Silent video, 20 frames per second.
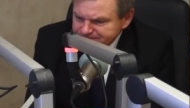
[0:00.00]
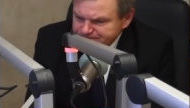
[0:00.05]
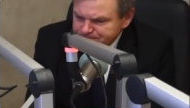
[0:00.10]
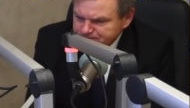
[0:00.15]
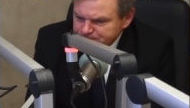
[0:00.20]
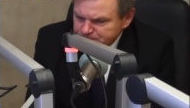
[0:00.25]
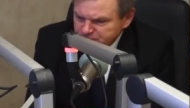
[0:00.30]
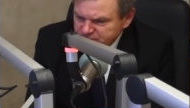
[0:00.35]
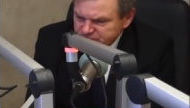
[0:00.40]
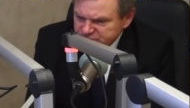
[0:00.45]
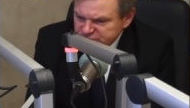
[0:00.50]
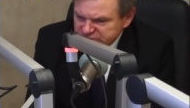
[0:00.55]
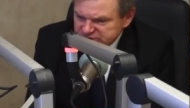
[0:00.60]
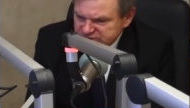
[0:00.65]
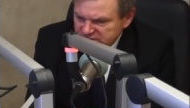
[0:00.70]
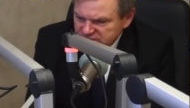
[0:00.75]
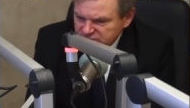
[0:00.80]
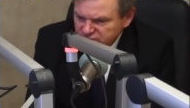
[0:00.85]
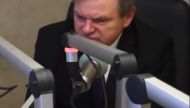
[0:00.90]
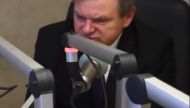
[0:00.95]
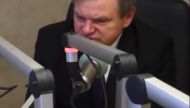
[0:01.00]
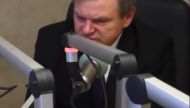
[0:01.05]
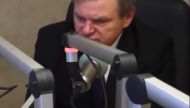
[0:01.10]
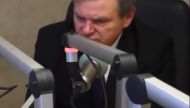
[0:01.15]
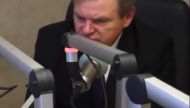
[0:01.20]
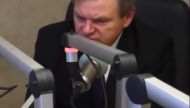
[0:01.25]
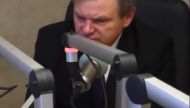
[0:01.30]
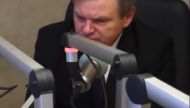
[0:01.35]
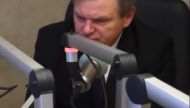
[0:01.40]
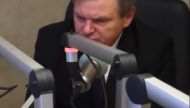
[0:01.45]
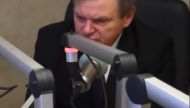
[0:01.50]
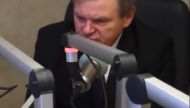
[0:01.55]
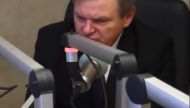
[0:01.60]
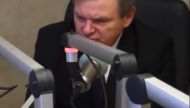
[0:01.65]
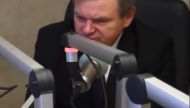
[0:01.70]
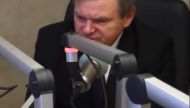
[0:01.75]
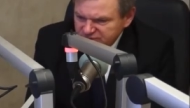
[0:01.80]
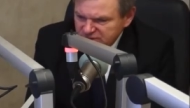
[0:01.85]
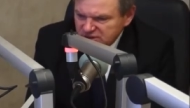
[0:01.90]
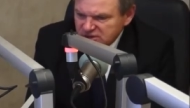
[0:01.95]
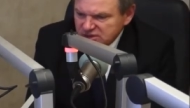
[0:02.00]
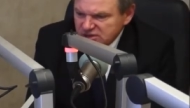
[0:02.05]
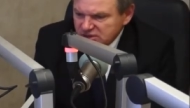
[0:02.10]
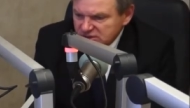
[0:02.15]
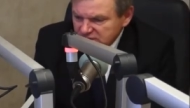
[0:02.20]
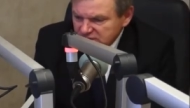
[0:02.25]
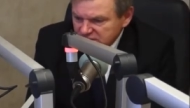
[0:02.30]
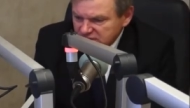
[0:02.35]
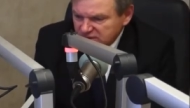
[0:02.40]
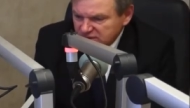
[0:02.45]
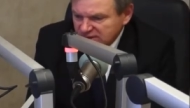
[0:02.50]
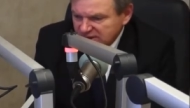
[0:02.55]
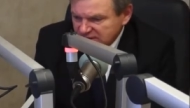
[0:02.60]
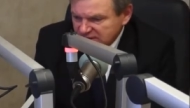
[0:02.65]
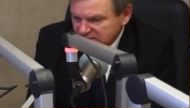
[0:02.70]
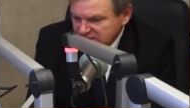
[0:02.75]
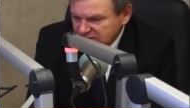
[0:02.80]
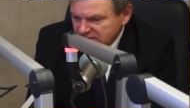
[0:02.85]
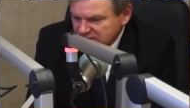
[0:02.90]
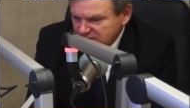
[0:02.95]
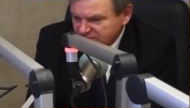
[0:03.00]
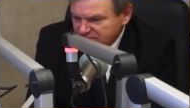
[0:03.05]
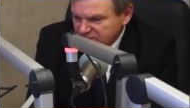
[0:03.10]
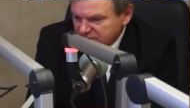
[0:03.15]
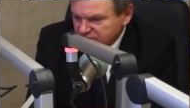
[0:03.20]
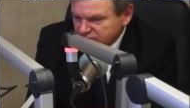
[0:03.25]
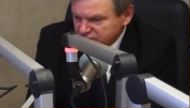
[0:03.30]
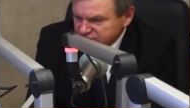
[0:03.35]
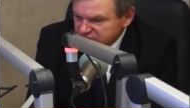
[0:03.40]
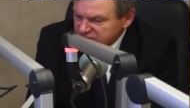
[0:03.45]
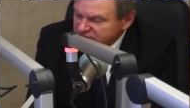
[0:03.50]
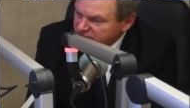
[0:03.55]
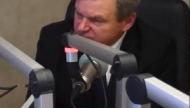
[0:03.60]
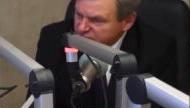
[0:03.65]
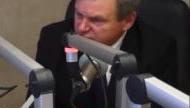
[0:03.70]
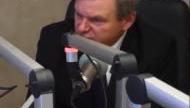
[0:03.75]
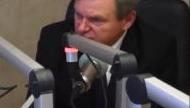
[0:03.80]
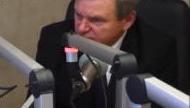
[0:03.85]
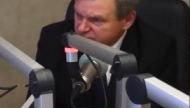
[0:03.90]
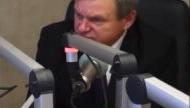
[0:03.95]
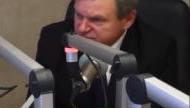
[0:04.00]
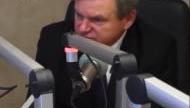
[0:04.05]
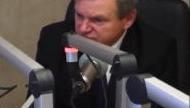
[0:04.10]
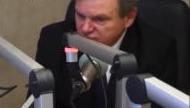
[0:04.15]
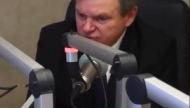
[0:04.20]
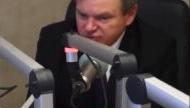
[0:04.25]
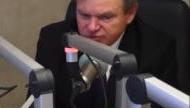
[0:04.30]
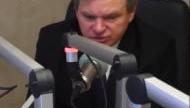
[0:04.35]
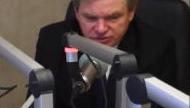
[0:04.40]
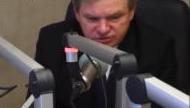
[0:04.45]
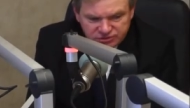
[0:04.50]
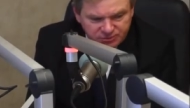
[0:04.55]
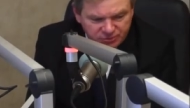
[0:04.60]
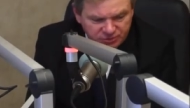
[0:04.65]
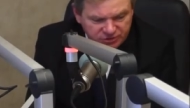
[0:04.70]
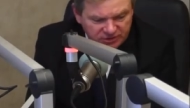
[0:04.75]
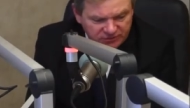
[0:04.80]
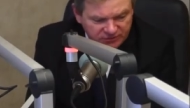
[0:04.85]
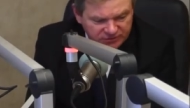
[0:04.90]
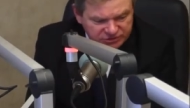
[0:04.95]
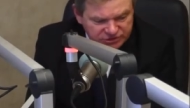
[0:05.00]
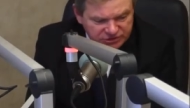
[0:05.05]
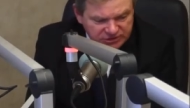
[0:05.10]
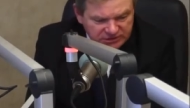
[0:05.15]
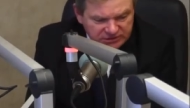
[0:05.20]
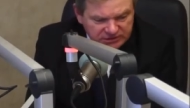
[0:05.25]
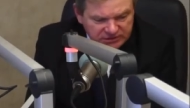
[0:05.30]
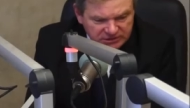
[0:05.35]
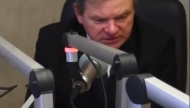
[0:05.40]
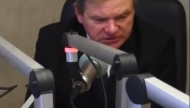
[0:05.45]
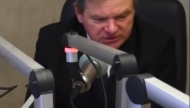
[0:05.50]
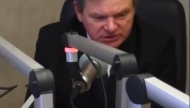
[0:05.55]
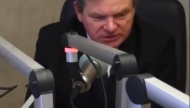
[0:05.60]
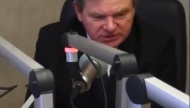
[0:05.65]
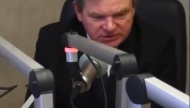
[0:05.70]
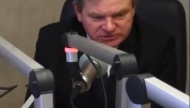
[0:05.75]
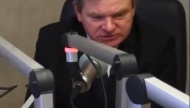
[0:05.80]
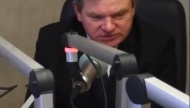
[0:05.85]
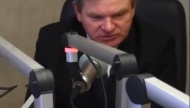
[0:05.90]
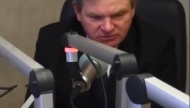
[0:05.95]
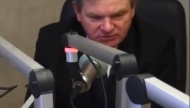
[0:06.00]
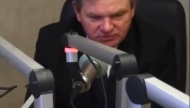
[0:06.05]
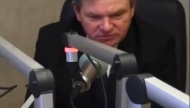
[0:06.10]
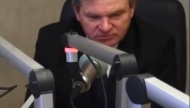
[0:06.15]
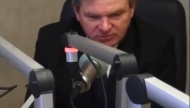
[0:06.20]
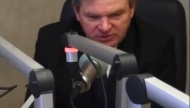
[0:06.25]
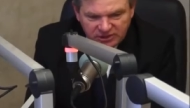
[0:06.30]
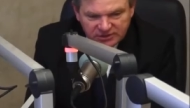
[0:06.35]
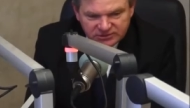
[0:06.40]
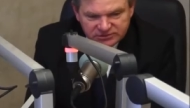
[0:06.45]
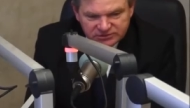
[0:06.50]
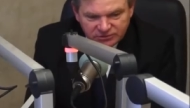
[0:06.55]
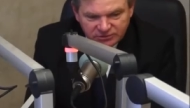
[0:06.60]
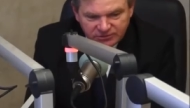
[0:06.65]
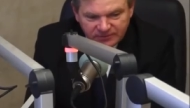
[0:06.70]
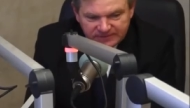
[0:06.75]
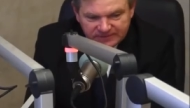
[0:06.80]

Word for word: mm, zostanie oceniony podobnie i na ten temat możliwe byłoby skończyć, ponieważ no nie tak, jest on bardzo... Jeszcze